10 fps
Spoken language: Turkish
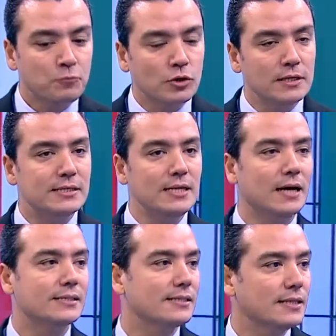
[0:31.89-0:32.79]

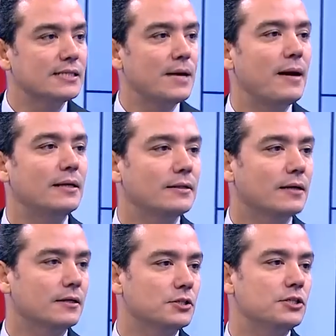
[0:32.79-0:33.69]
Dolayısıyla aslında temelde
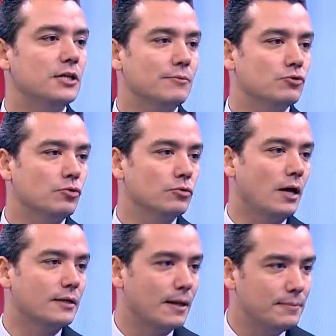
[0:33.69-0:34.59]
tartışacağımız
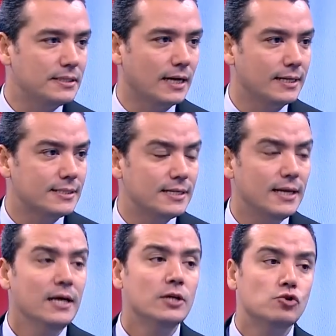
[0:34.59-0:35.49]
konulardan bir
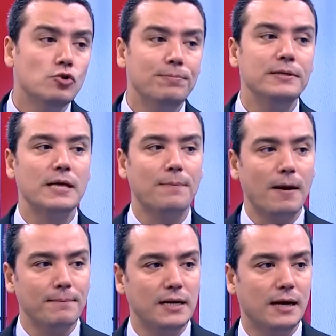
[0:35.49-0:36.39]
tanesi sürpriz
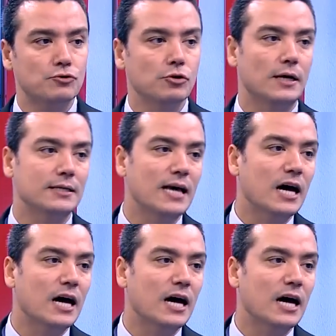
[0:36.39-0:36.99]
yapan bilançolar.